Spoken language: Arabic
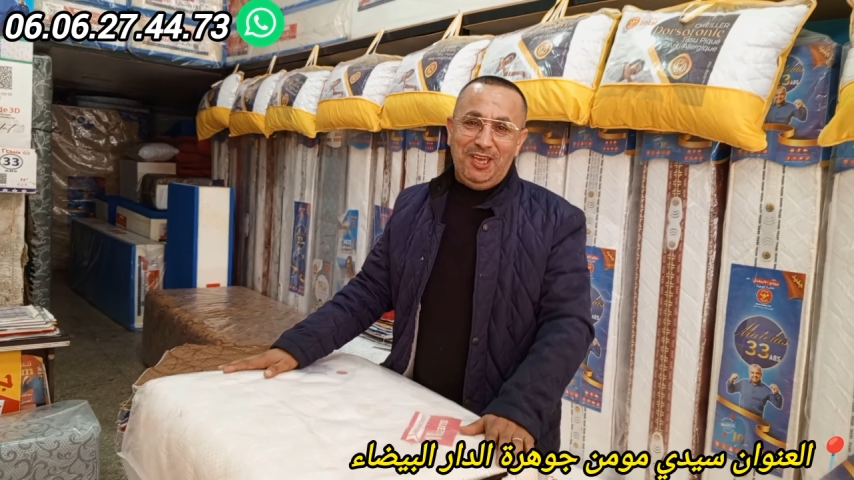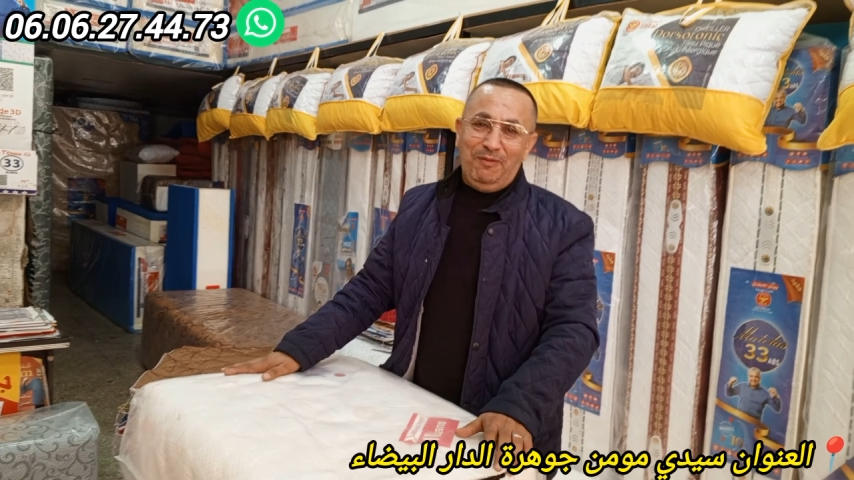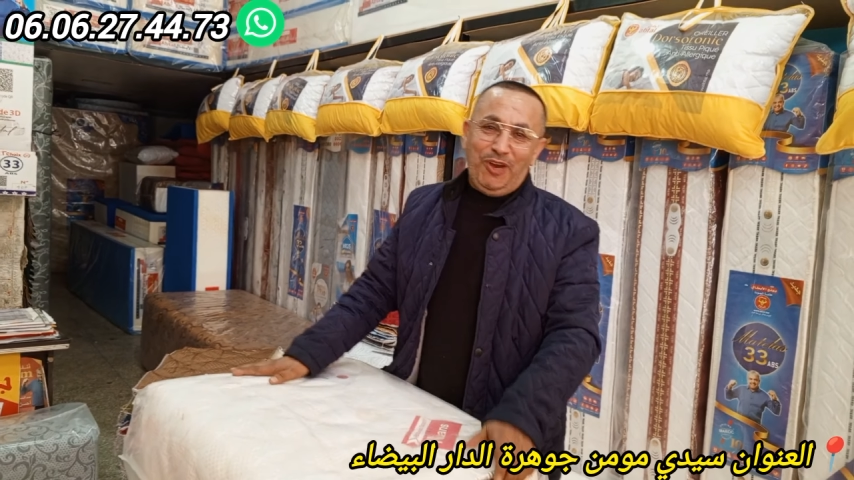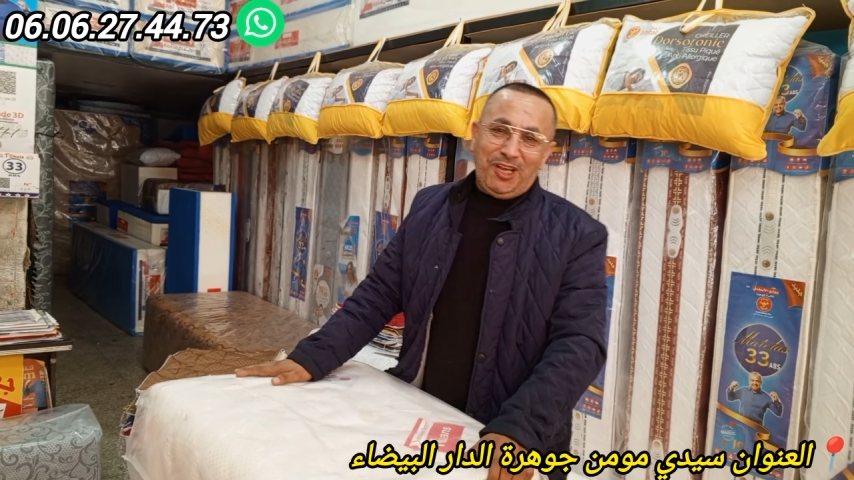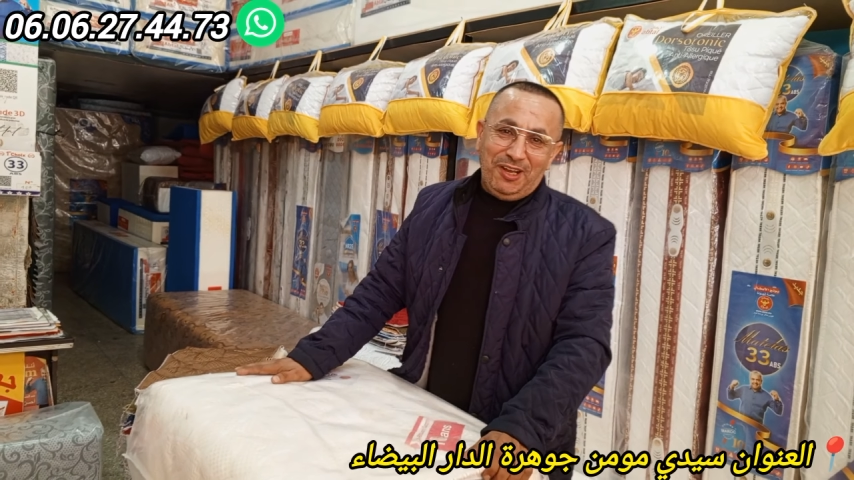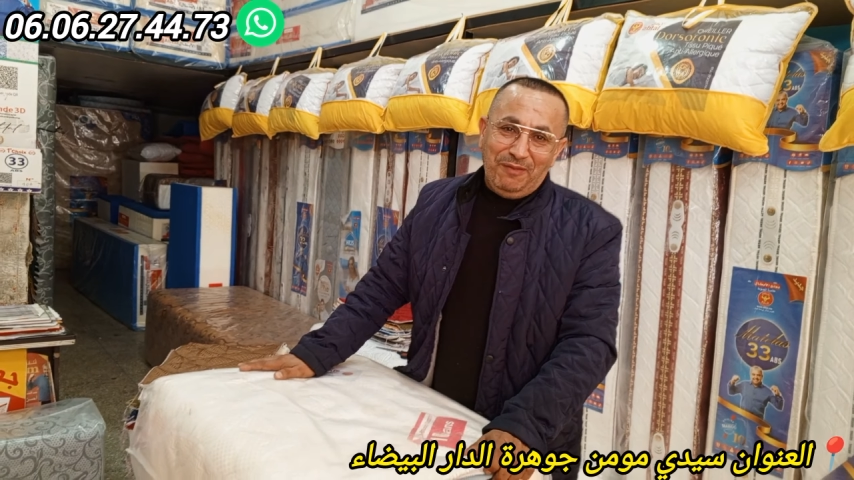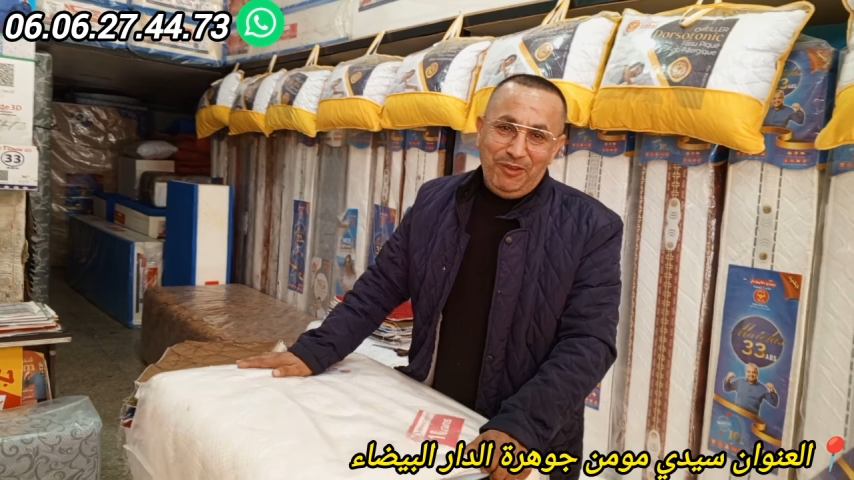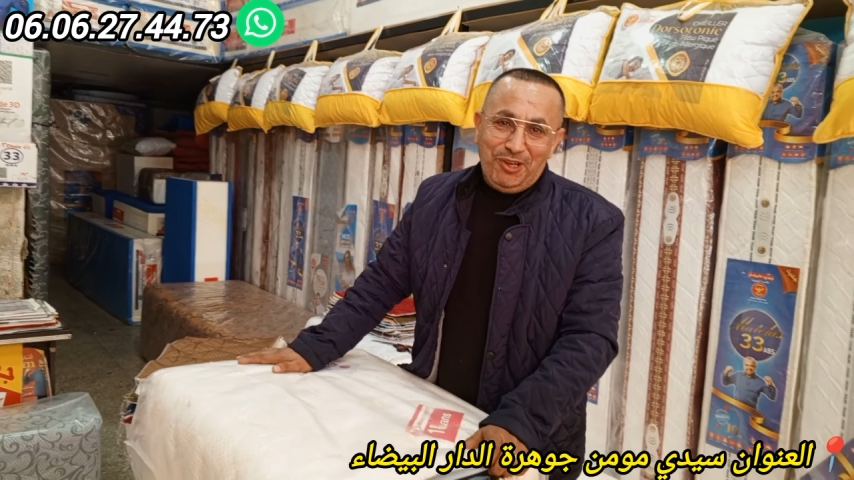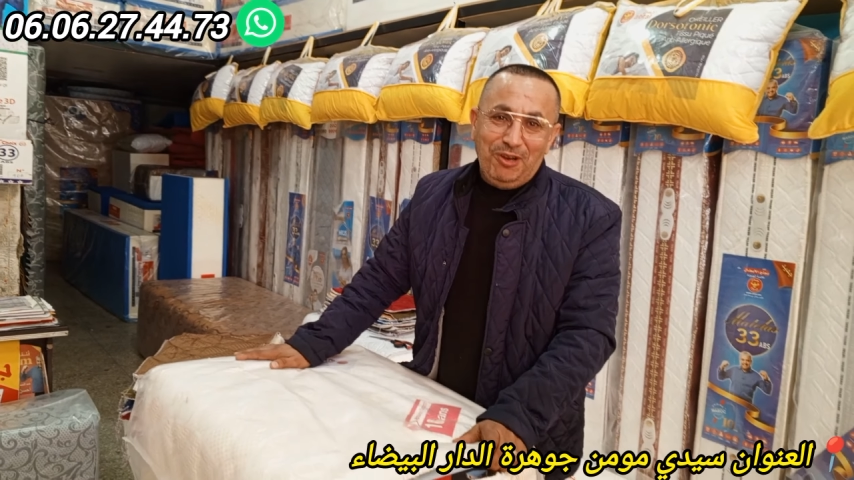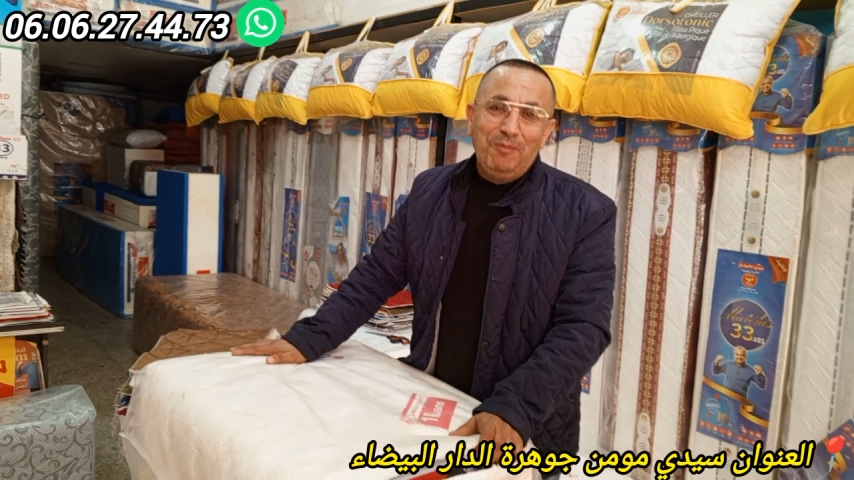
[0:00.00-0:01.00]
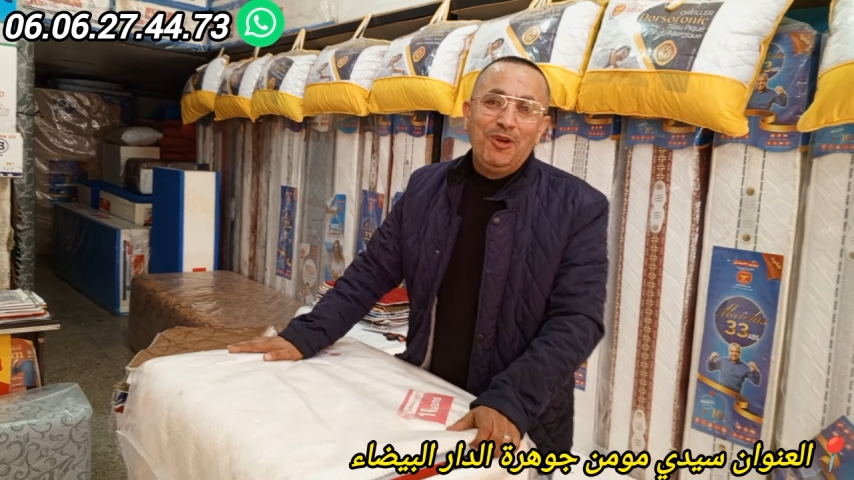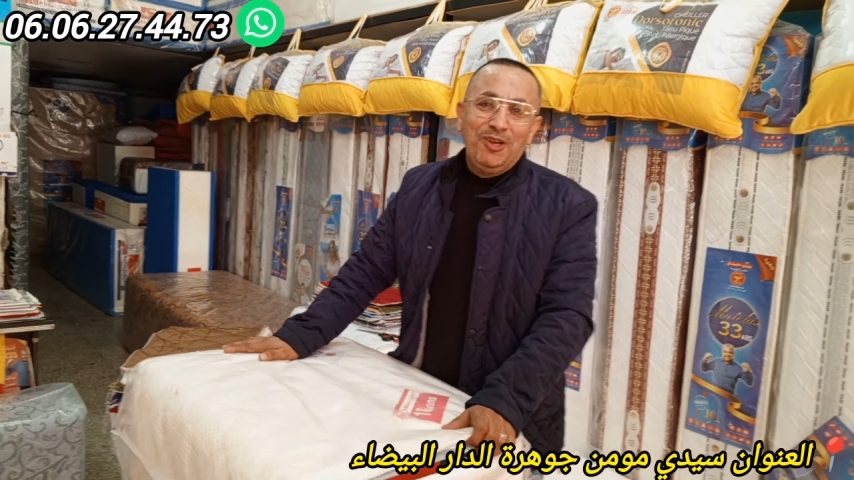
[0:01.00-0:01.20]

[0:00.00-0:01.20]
كيفكر فيكم